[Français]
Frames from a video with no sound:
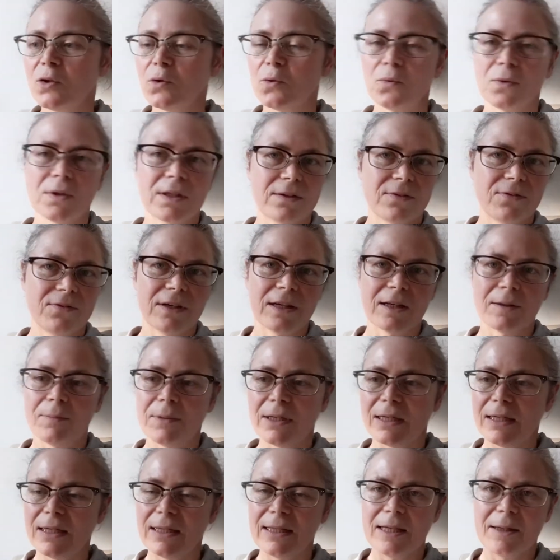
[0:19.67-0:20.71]
tout est
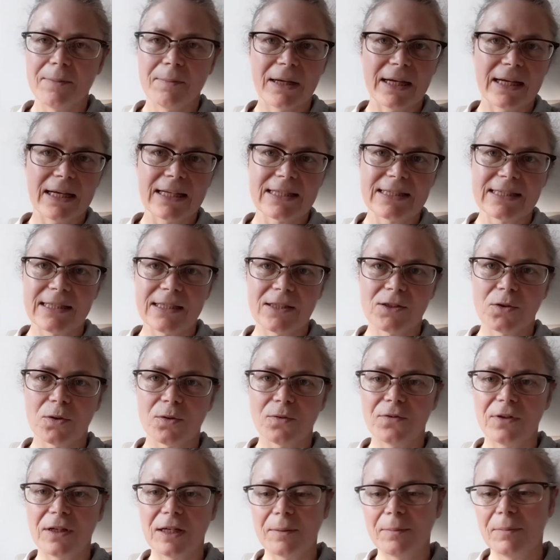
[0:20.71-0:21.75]
fermé, les magasins
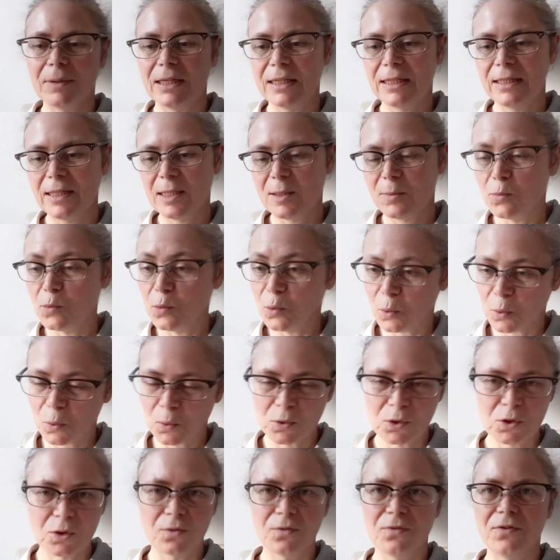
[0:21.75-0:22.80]
sont fermés, les
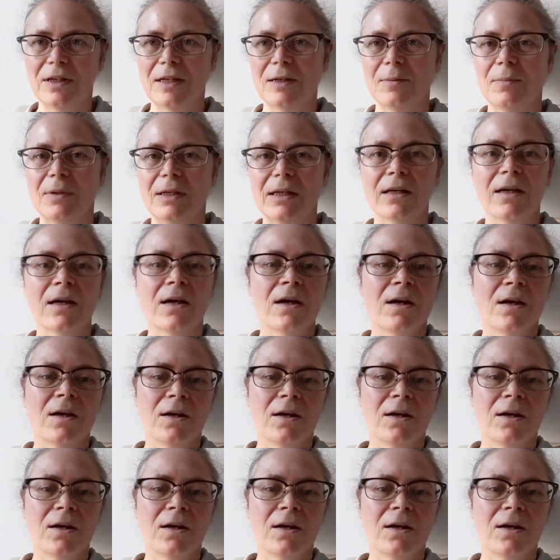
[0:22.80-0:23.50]
bureaux sont fermés.